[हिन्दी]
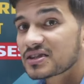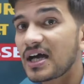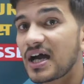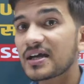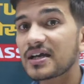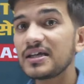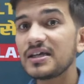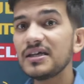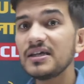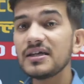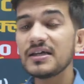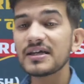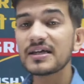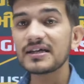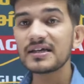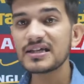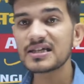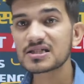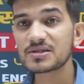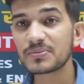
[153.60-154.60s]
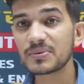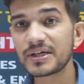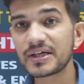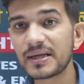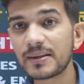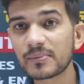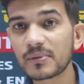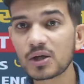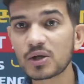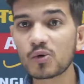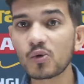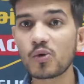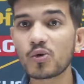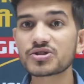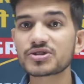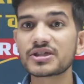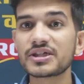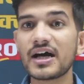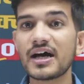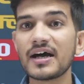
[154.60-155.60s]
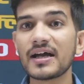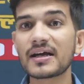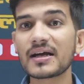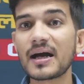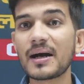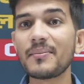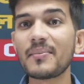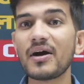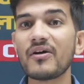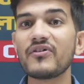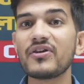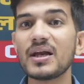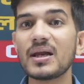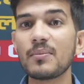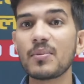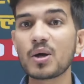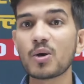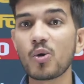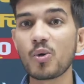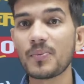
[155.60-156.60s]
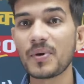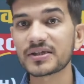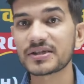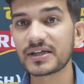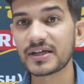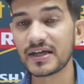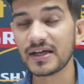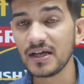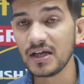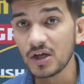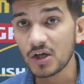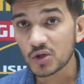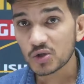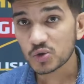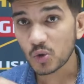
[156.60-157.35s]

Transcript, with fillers: ताकि इंग्लिश मीडियम के नोट्स क्या है कम अवेलेबल हो पाते हैं